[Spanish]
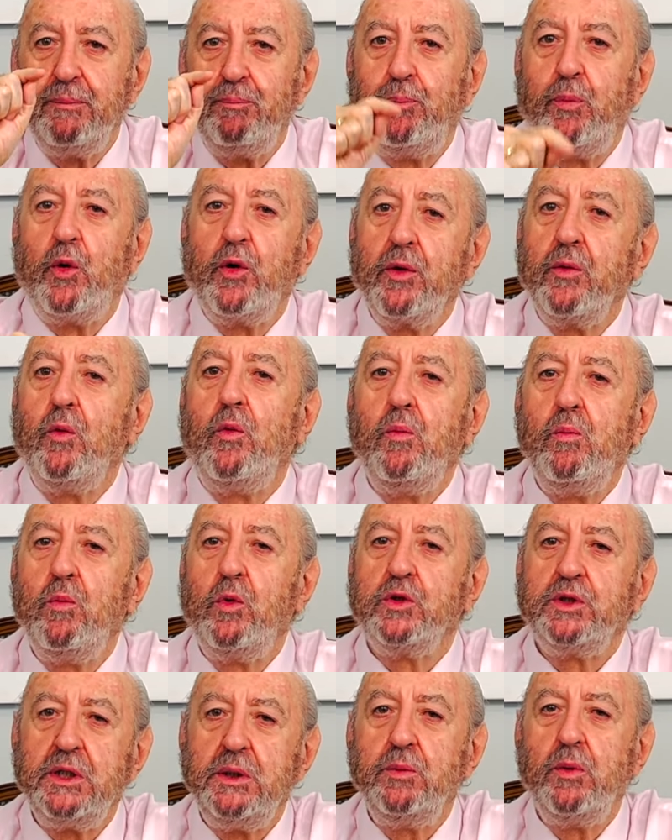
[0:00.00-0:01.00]
por un
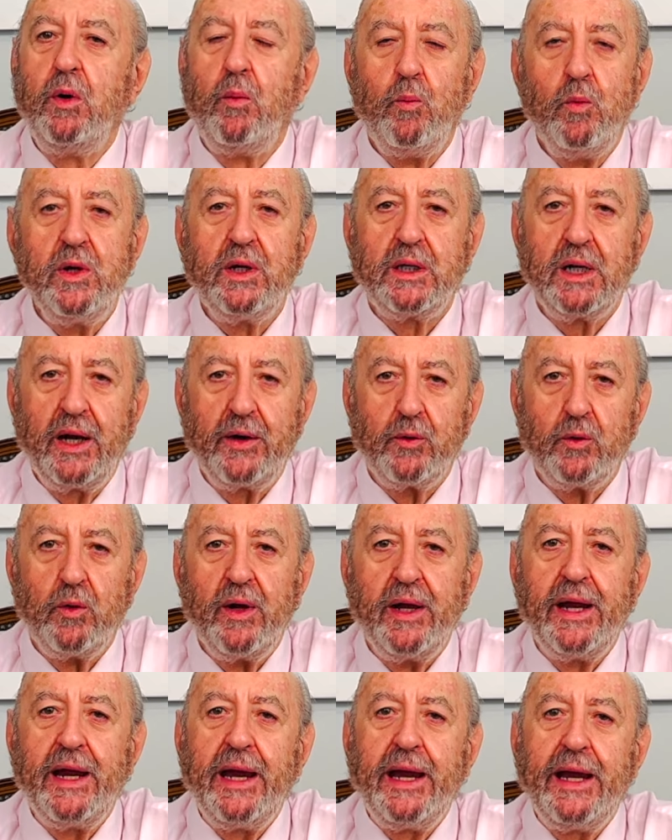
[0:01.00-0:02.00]
motivo muy claro.
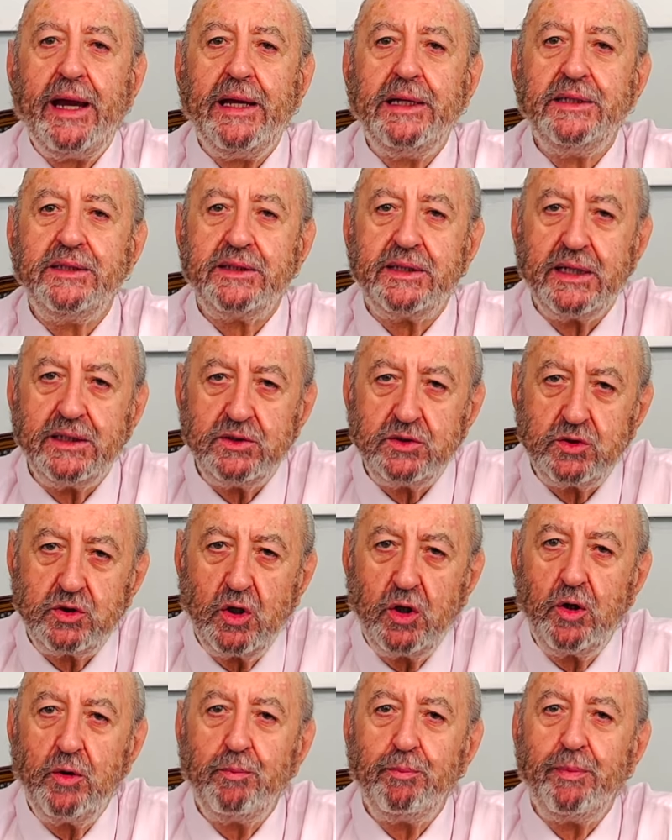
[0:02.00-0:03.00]

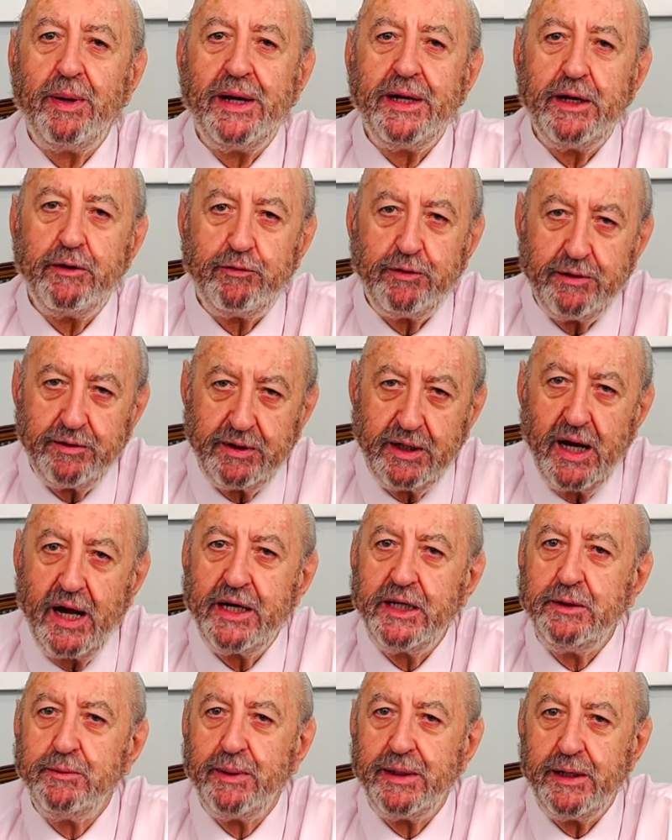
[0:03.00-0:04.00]
Intentó
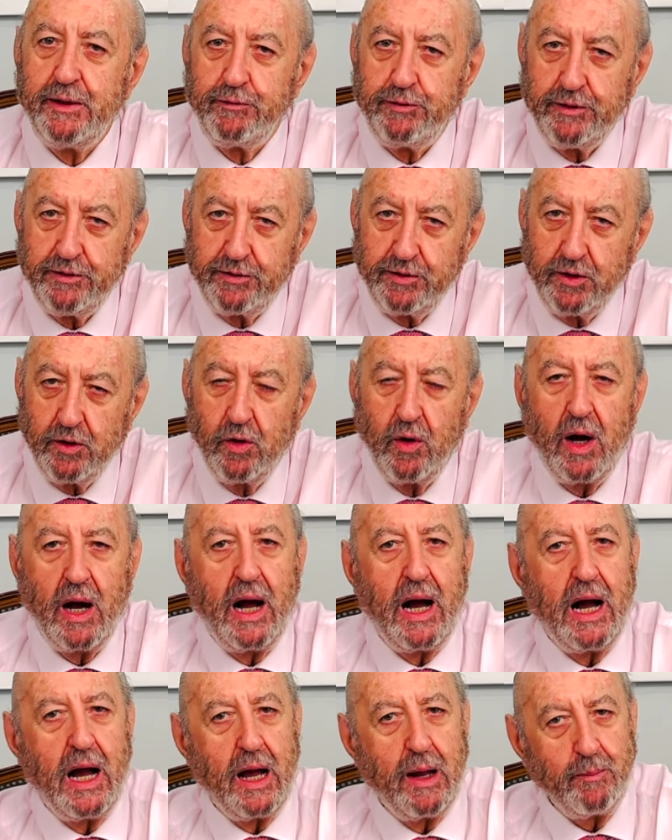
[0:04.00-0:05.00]
beneficiar y benefició
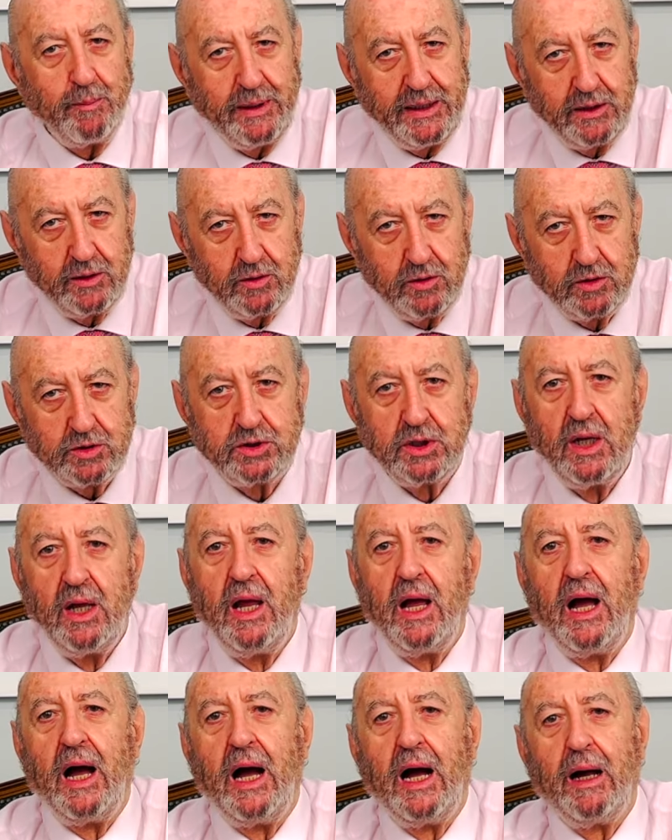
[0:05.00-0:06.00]
a amigos,
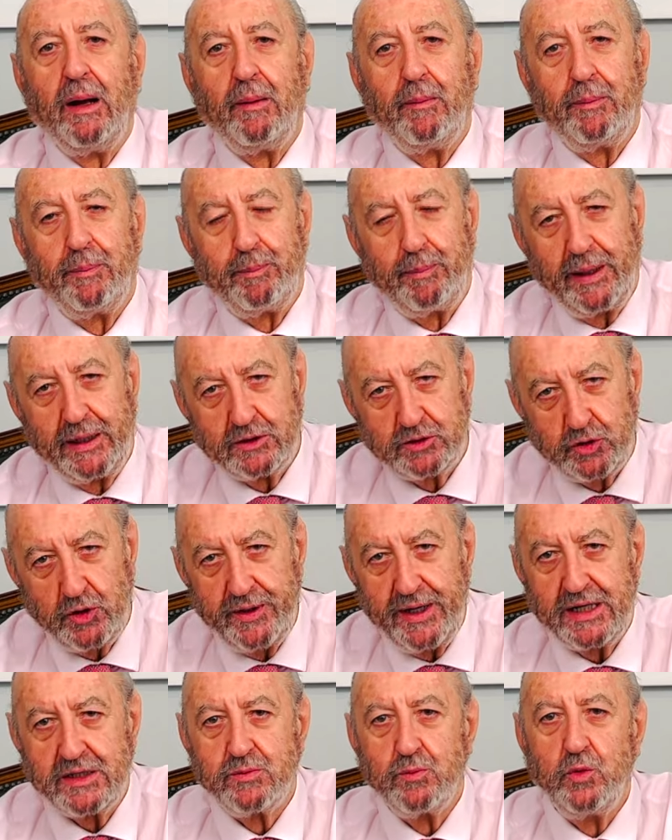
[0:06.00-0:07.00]
a
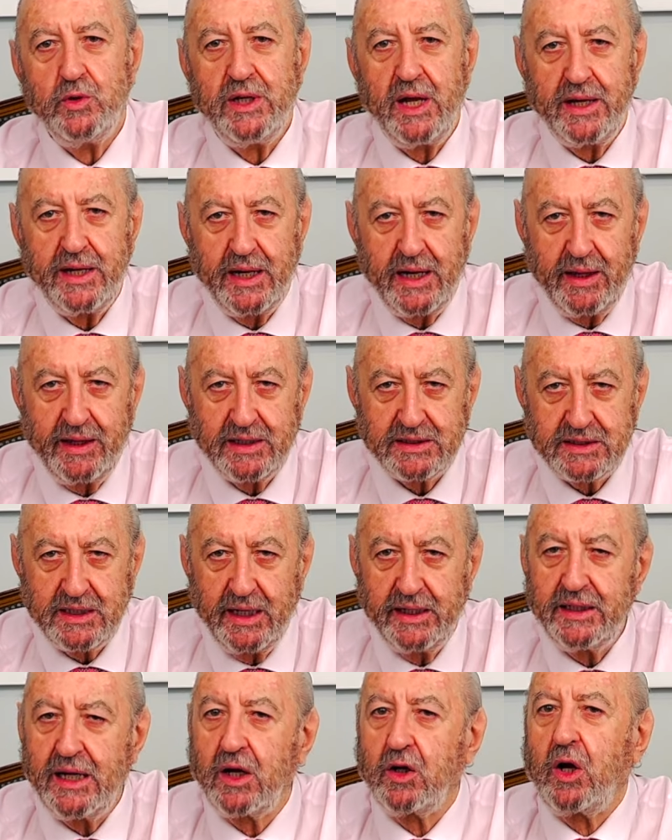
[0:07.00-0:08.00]
personas muy allegadas a
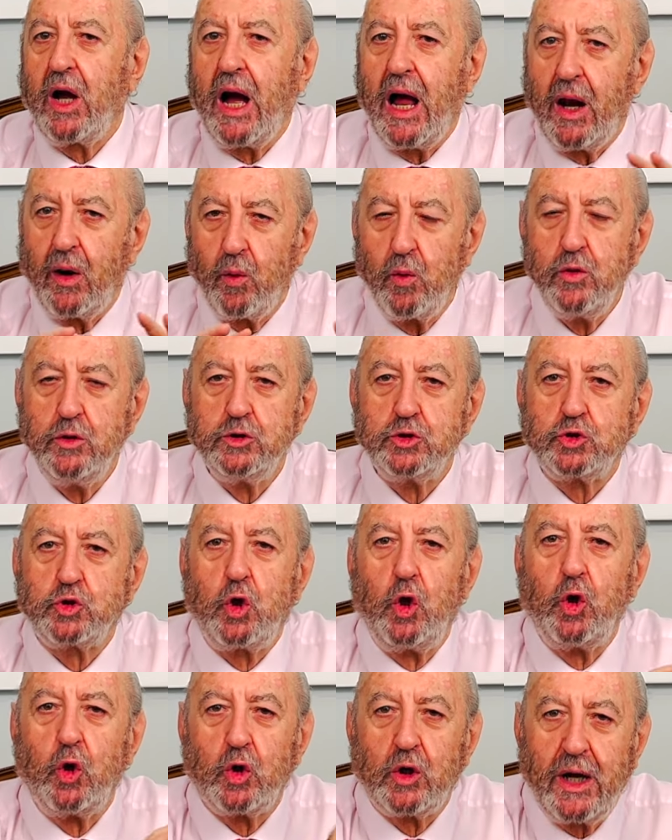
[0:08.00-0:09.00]
ella, a algunos
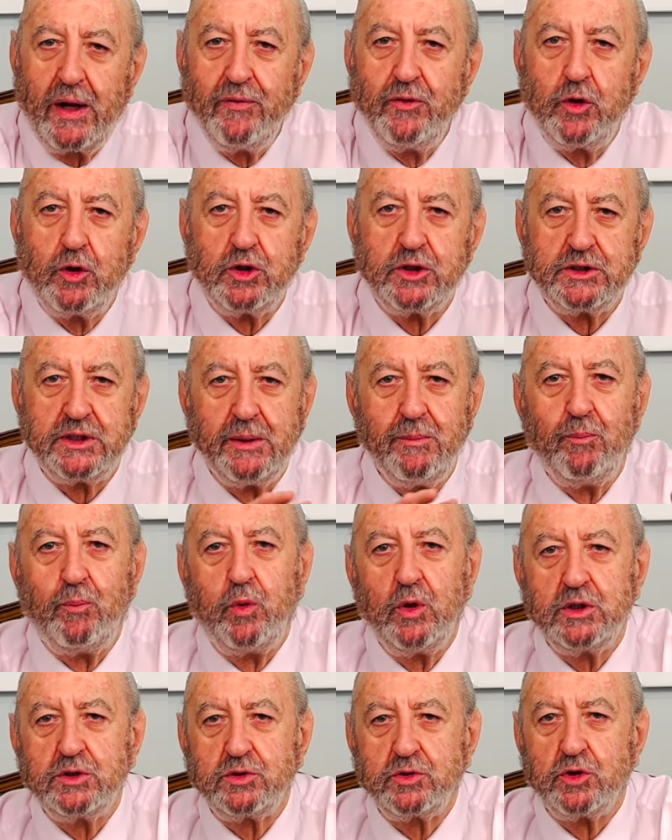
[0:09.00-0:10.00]
colocándoles en
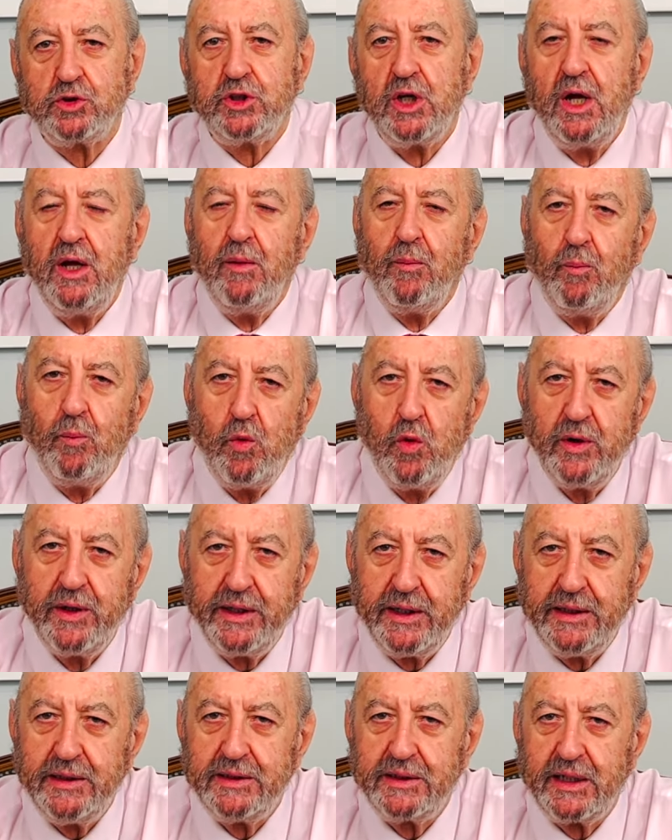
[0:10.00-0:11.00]
puestos muy
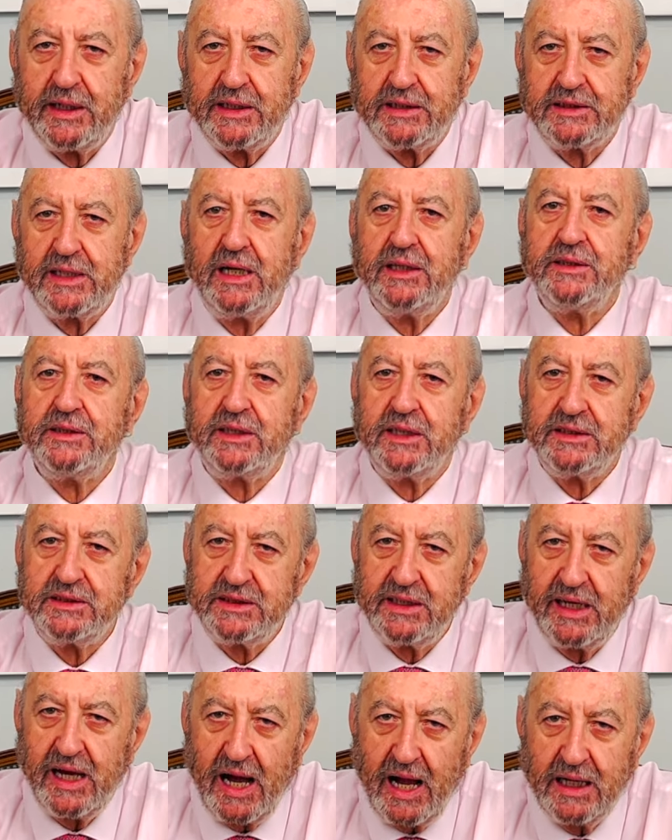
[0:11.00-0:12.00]
interesantes
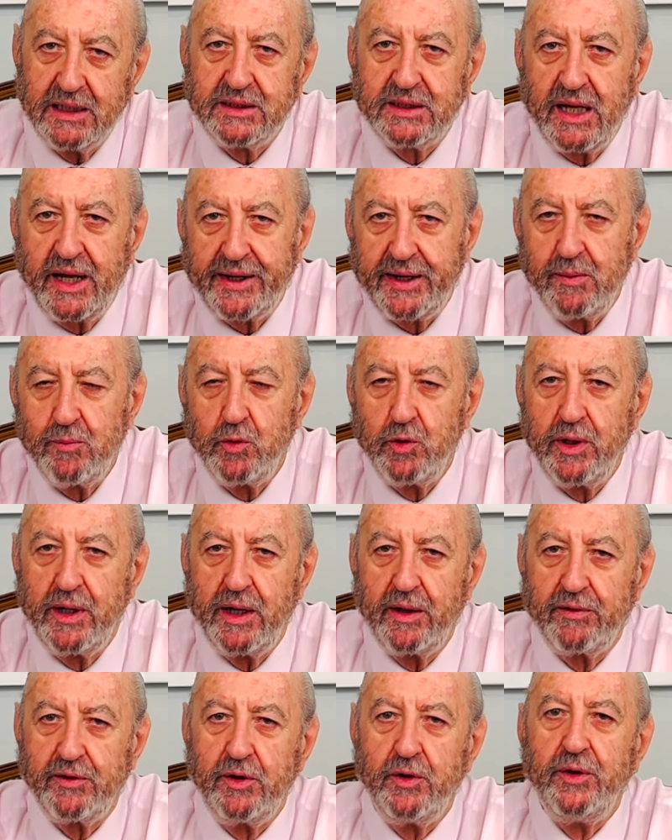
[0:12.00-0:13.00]
de alta
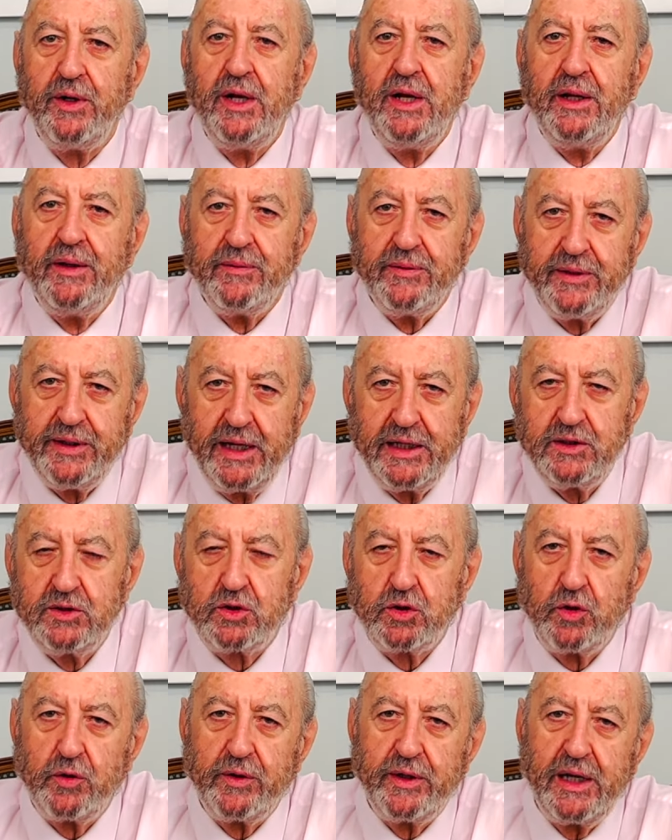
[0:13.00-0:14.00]
remuneración
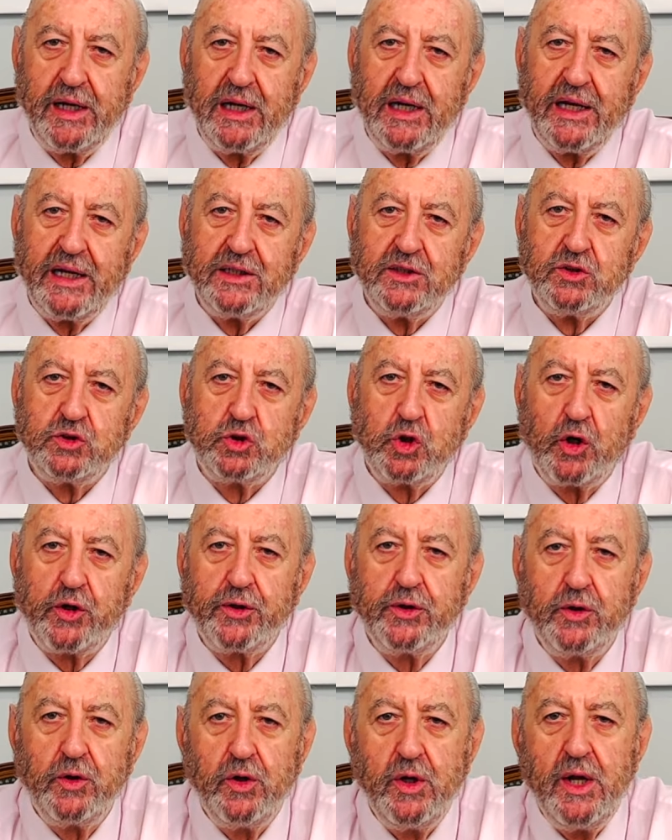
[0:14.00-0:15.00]
dentro del
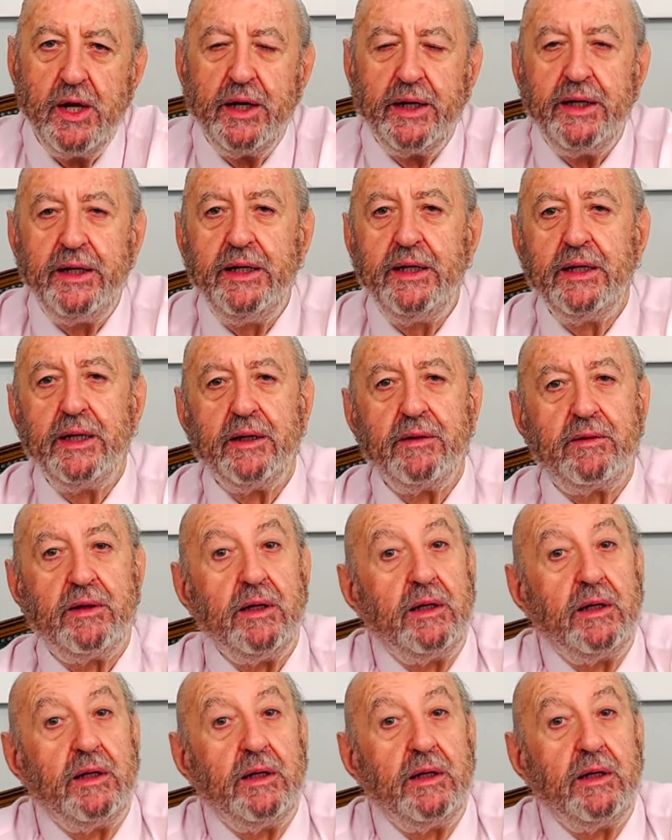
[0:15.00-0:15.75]
entorno y